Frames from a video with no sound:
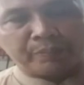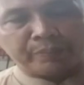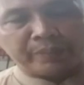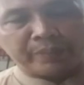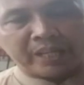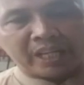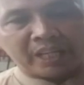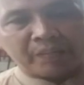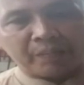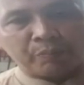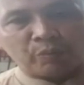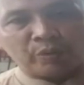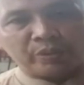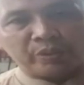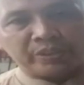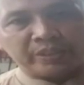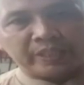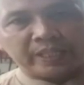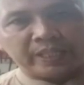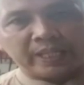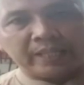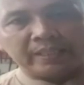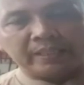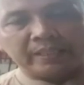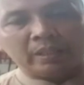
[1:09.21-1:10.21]
pihak
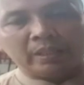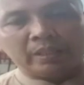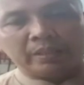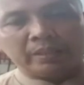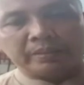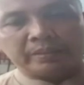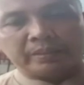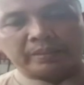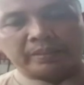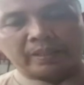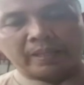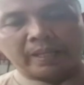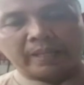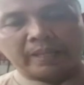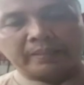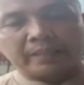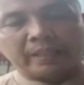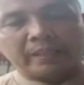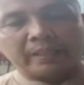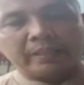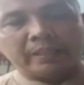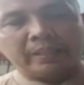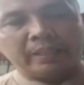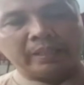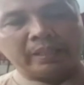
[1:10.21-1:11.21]
kepolisian setelah
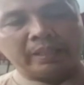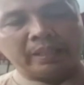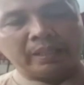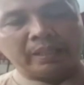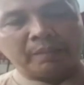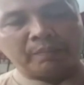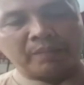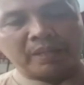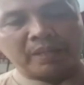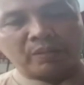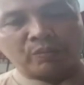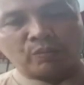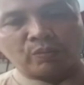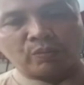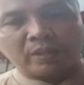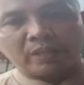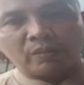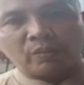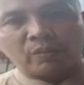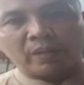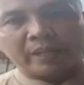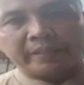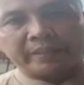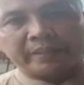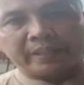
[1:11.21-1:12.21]
tadi melakukan
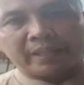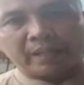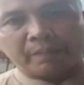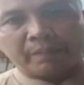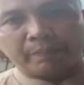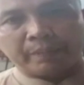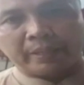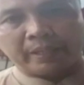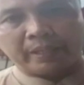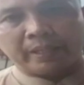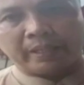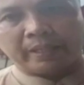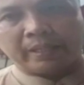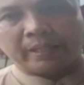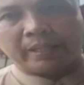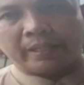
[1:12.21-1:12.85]
olah TKP